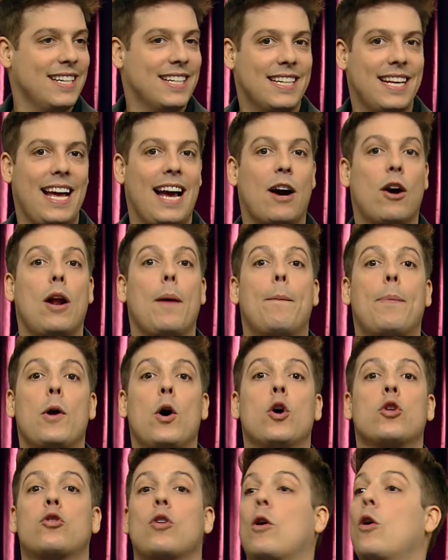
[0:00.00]
Né? Agora
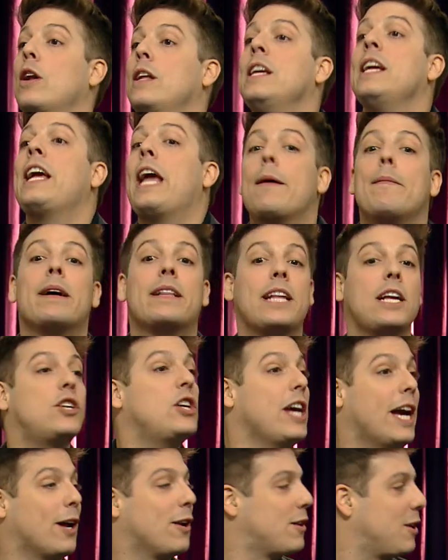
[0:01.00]
pronto, agora ninguém mais tem
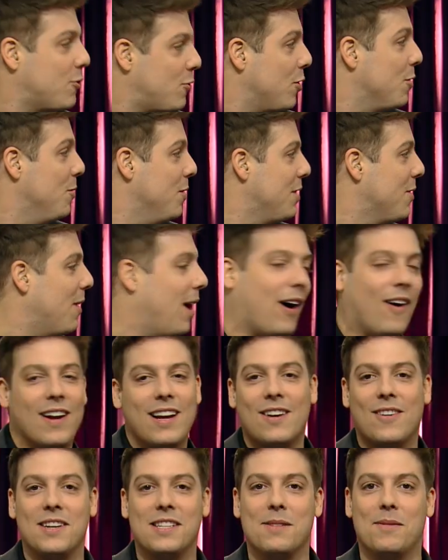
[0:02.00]
dinheiro, tá todo mundo igual,
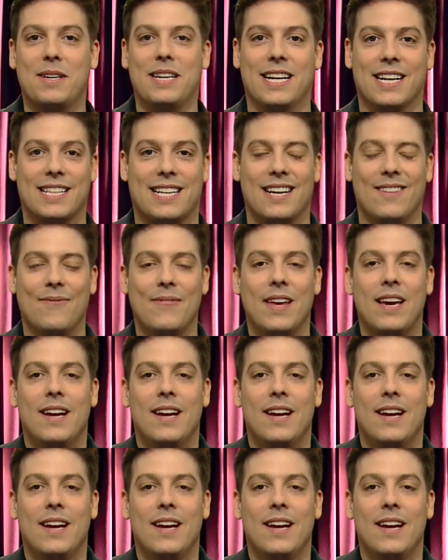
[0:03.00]
olha que coisa bonita.